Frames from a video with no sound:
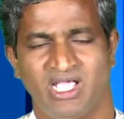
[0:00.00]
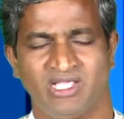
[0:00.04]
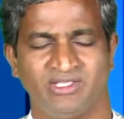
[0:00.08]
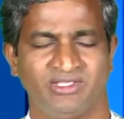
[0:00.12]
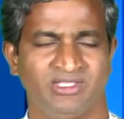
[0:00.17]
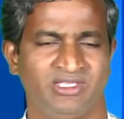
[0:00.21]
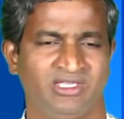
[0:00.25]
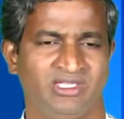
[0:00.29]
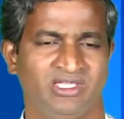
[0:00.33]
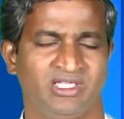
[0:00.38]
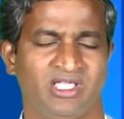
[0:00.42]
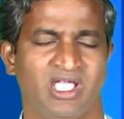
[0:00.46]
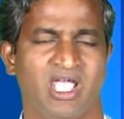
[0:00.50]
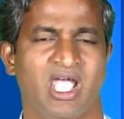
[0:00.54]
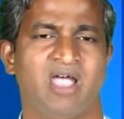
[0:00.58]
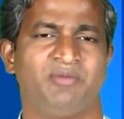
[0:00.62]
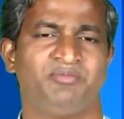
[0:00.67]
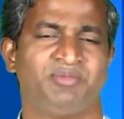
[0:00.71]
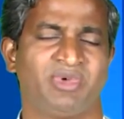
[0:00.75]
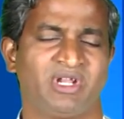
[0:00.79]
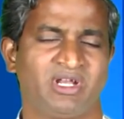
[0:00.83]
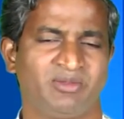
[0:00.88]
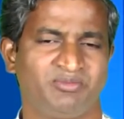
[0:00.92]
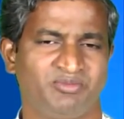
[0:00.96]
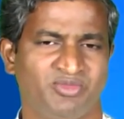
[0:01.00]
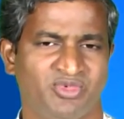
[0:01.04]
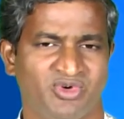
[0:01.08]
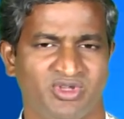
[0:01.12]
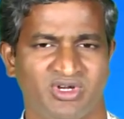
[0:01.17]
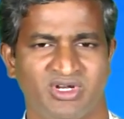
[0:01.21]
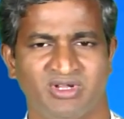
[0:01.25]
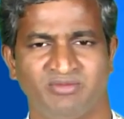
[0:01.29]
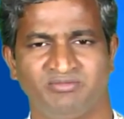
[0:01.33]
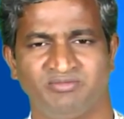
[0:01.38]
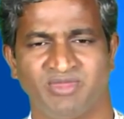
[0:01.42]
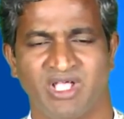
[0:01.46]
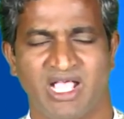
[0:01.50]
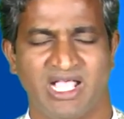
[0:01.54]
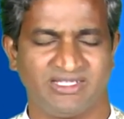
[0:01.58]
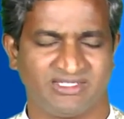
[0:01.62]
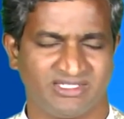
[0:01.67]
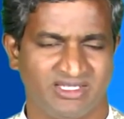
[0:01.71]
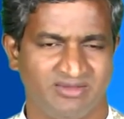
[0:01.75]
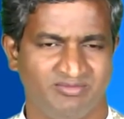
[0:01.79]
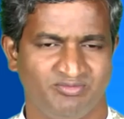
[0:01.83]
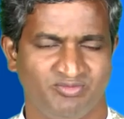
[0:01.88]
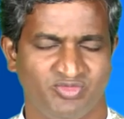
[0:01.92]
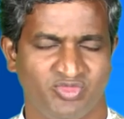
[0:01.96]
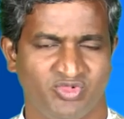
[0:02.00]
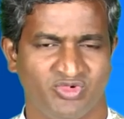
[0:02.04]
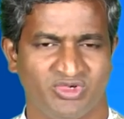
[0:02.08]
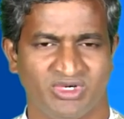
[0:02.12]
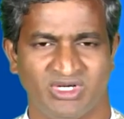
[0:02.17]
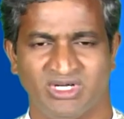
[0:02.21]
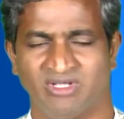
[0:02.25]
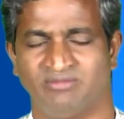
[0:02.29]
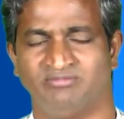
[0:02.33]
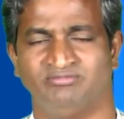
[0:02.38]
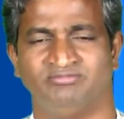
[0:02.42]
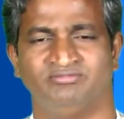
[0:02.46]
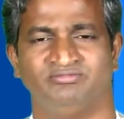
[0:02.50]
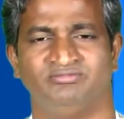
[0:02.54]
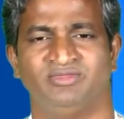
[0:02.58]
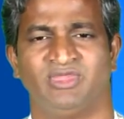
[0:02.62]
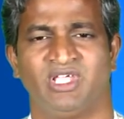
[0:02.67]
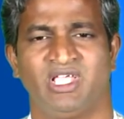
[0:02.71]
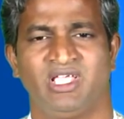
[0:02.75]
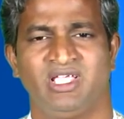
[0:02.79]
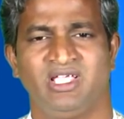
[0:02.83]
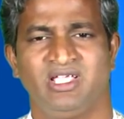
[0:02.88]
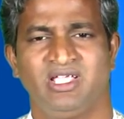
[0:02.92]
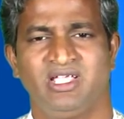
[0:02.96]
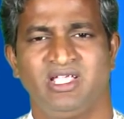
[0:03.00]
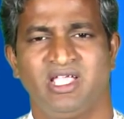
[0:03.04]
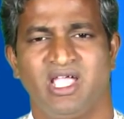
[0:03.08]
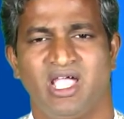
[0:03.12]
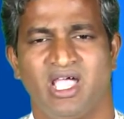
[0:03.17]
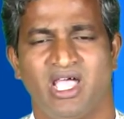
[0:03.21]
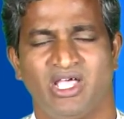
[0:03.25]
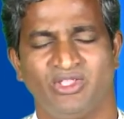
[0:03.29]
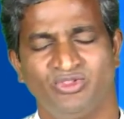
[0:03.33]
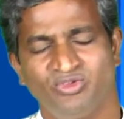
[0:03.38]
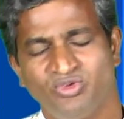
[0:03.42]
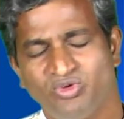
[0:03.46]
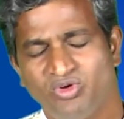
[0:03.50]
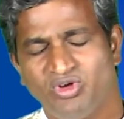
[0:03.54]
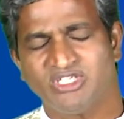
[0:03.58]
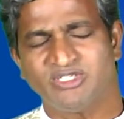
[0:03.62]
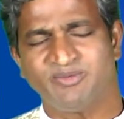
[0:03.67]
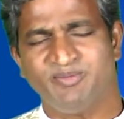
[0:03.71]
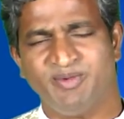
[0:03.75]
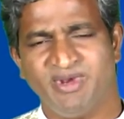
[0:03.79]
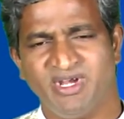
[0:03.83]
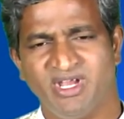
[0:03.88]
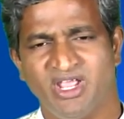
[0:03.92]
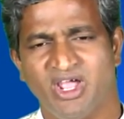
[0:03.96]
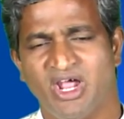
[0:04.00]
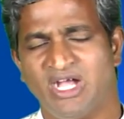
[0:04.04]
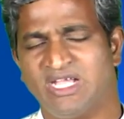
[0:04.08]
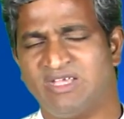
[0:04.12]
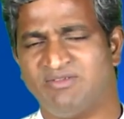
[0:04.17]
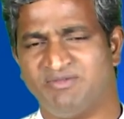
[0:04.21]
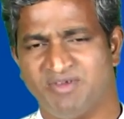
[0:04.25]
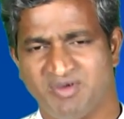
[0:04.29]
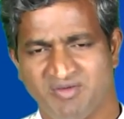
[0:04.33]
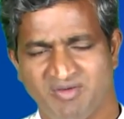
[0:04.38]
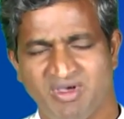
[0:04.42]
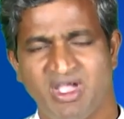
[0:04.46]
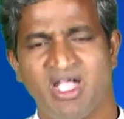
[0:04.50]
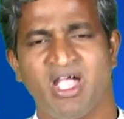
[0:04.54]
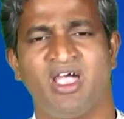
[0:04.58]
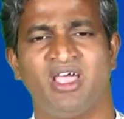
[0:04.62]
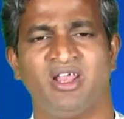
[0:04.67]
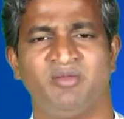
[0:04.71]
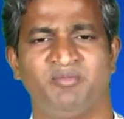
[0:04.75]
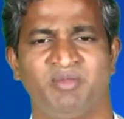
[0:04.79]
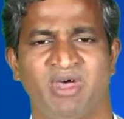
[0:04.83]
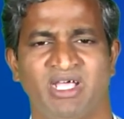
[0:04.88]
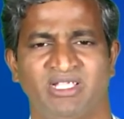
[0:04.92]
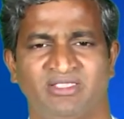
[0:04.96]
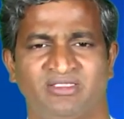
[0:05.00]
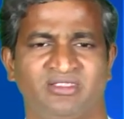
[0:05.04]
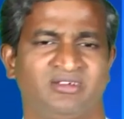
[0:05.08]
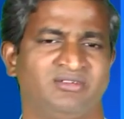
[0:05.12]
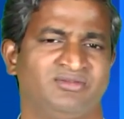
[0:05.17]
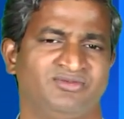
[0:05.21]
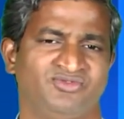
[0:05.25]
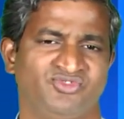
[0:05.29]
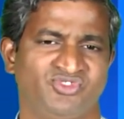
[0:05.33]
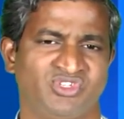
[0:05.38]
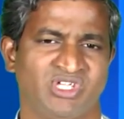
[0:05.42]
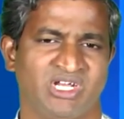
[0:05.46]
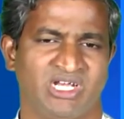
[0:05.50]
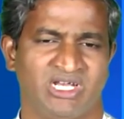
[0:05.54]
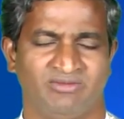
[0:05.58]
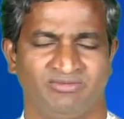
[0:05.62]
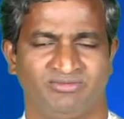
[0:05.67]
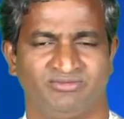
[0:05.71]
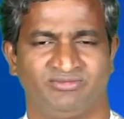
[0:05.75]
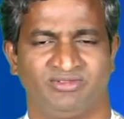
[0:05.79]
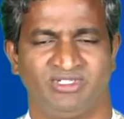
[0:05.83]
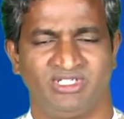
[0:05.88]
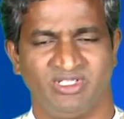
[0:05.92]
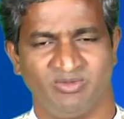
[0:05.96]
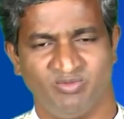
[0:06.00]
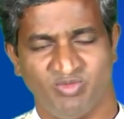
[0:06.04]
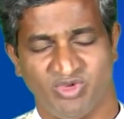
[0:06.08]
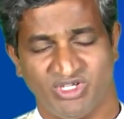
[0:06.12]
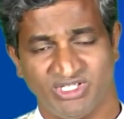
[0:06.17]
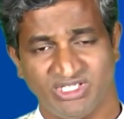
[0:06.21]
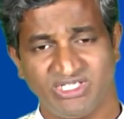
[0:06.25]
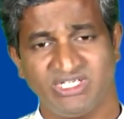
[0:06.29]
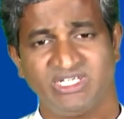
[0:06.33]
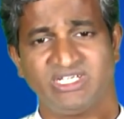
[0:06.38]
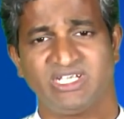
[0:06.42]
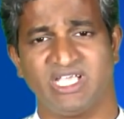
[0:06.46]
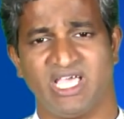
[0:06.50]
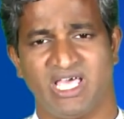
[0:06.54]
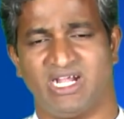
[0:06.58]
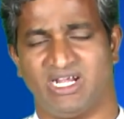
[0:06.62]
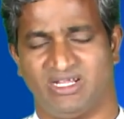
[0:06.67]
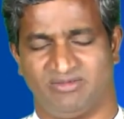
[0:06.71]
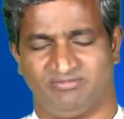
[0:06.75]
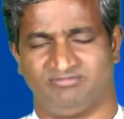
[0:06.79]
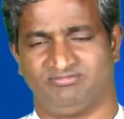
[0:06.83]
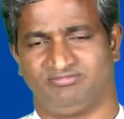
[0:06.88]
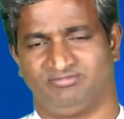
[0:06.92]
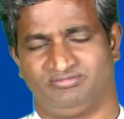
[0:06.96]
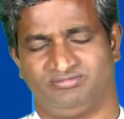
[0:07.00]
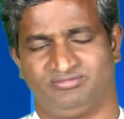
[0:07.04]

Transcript: అది అపరిపూర్ణం అసంపూర్ణం అందుకోసమని అటు వివాహాలు మాత్రం చెల్లవు ఇది మొదటి కారణం